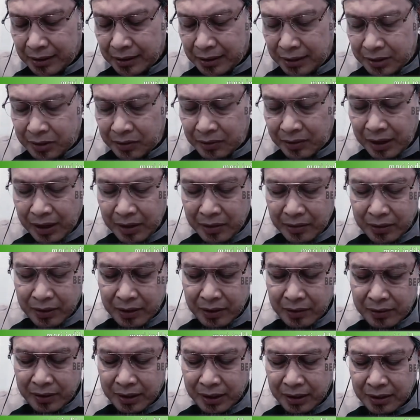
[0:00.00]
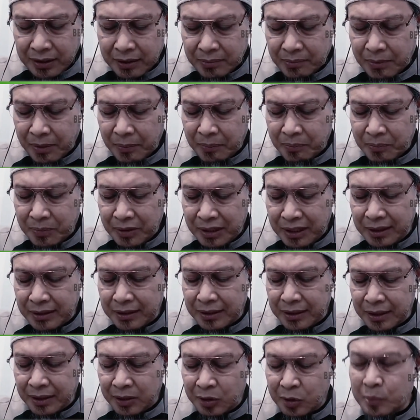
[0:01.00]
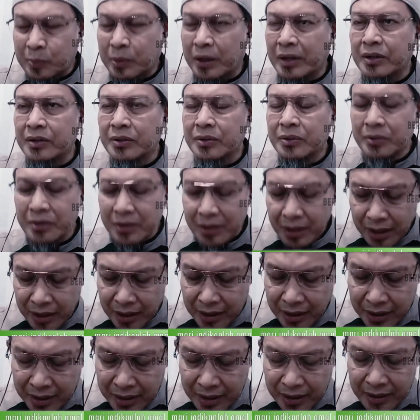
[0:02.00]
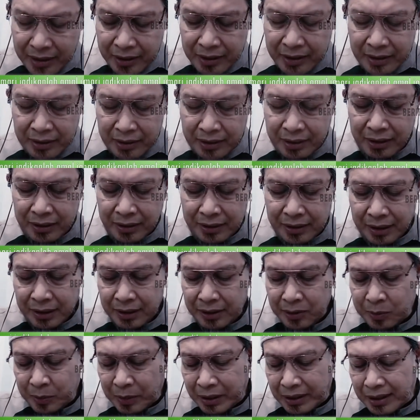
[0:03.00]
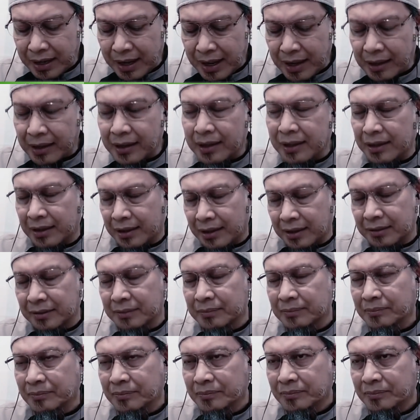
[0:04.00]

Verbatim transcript: Itulah orang-orang yang membeli kehidupan dunia dengan kehidupan akhirat.